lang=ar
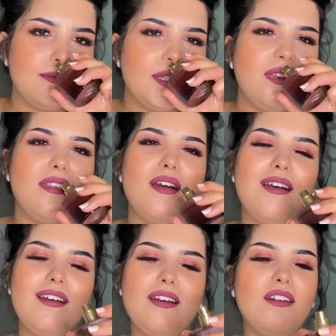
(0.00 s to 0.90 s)

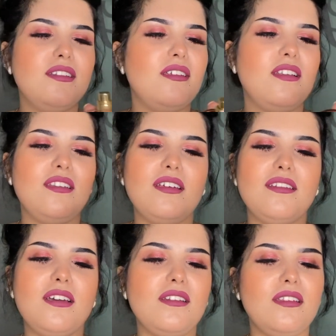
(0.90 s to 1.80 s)
الله الله الله
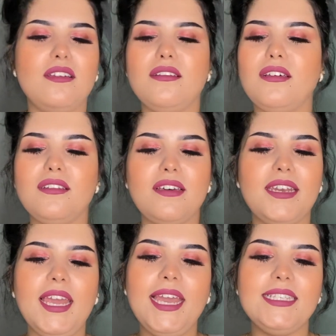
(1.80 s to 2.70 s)
الله الله الله,
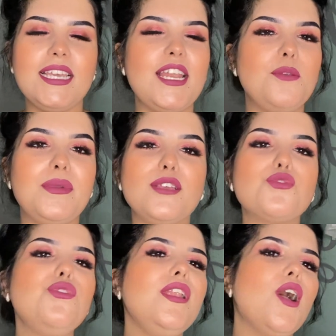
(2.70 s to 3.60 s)
الريحه ديال البنات
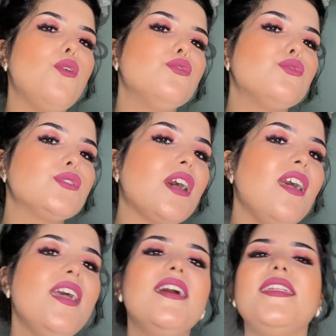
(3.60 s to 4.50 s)
كلها انوثه
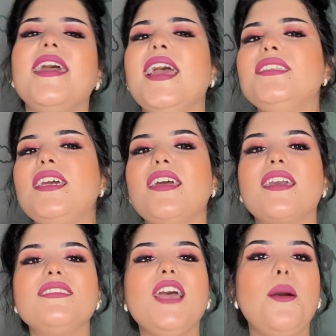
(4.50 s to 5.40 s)
الريحه ديالها
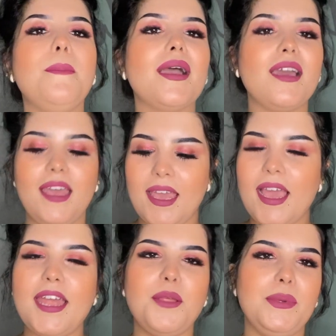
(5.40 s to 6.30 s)
كتحمق
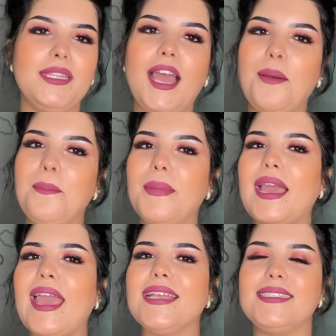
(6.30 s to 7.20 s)
انا بعدا
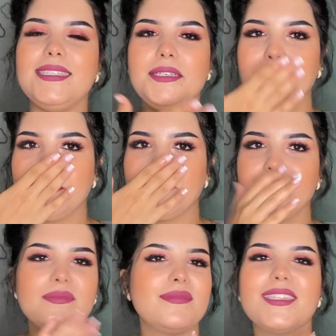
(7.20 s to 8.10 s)
حمقاتني
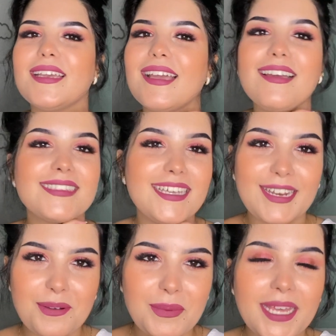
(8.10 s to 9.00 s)
خطيره
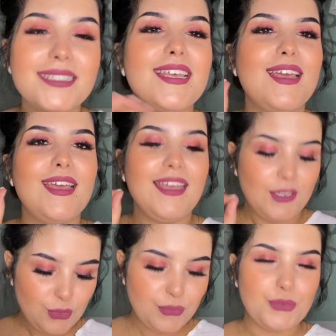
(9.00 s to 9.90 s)
البنات
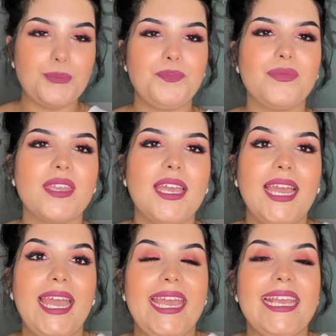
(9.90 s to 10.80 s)
شوفوا
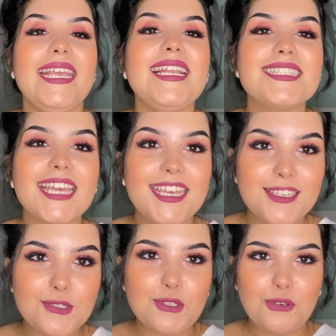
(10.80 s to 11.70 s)
الا
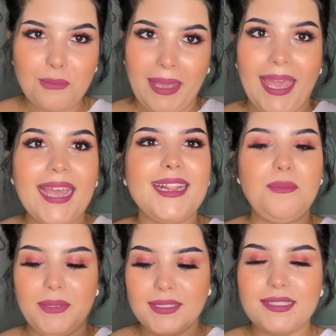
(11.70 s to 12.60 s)
تقيدتوا مع هاد
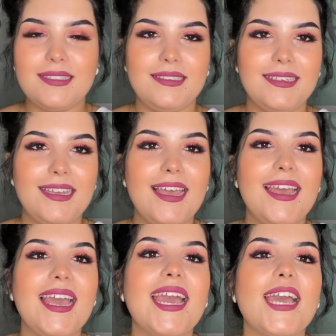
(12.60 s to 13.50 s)
البنت
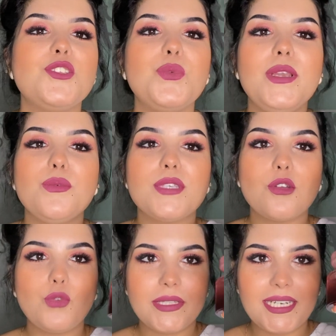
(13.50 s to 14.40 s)
غتوليو
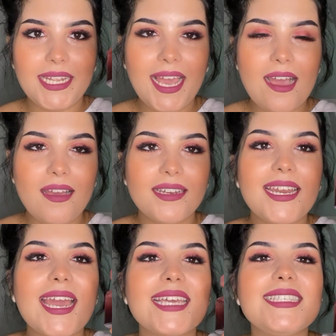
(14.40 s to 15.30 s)
تاخذوا هاد الريحه
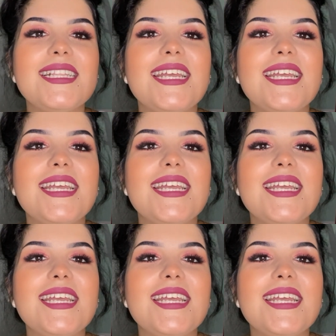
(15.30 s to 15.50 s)
ناقص 30%